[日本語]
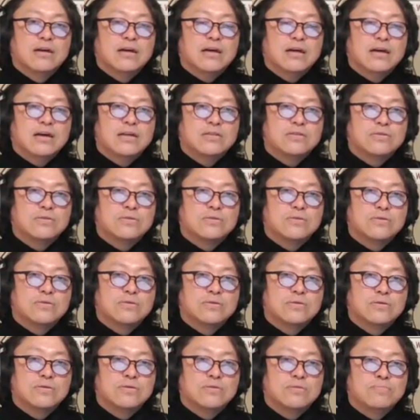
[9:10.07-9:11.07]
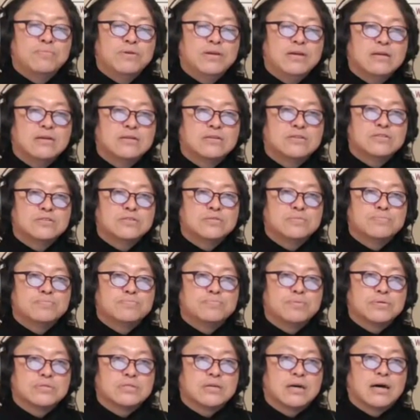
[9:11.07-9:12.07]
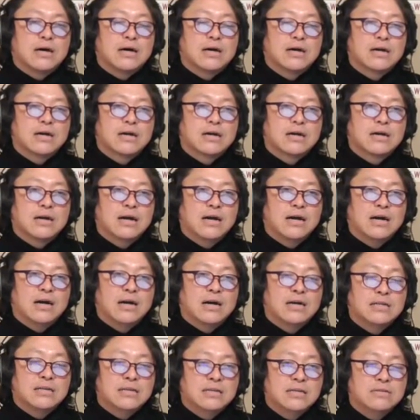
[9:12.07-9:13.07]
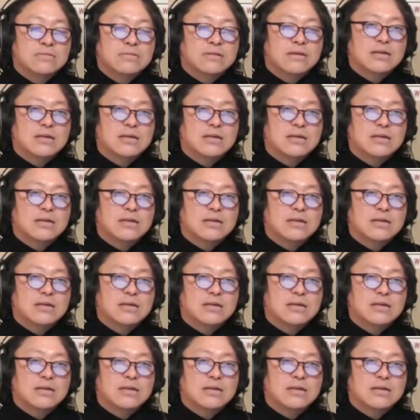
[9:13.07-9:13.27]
あの、B 級っぽさがあり、